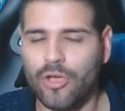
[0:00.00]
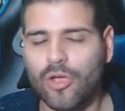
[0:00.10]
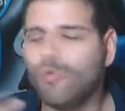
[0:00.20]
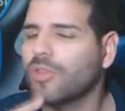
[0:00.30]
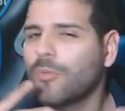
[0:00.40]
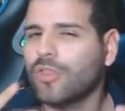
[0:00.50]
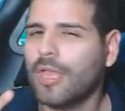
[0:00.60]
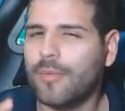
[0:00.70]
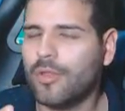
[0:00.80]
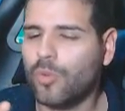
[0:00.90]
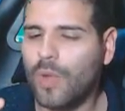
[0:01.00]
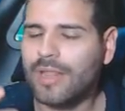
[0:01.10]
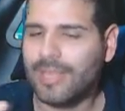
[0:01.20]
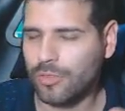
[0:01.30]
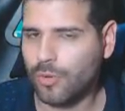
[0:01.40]
Es como una moneda
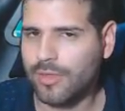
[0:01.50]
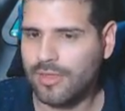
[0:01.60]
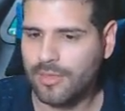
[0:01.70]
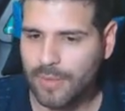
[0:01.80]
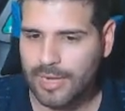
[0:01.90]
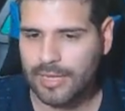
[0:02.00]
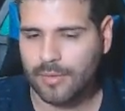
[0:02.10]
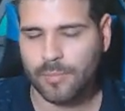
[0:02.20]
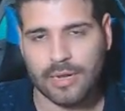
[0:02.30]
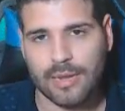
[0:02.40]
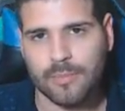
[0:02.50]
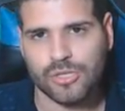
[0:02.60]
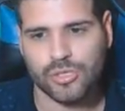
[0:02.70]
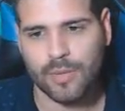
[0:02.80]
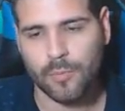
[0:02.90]
virtual dentro de D-Market para las
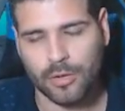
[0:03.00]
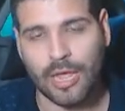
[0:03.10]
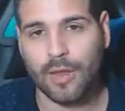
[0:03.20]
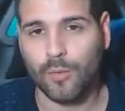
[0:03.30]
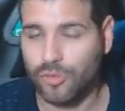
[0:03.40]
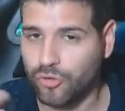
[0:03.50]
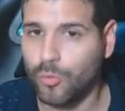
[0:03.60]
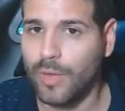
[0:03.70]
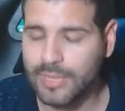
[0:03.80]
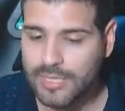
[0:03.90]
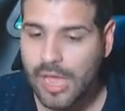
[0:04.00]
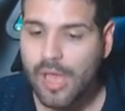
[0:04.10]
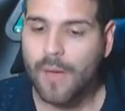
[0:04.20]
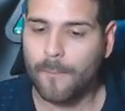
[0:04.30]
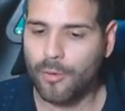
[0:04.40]
personas porque cuando tú vendes,
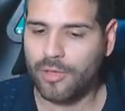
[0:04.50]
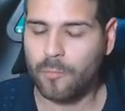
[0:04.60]
pues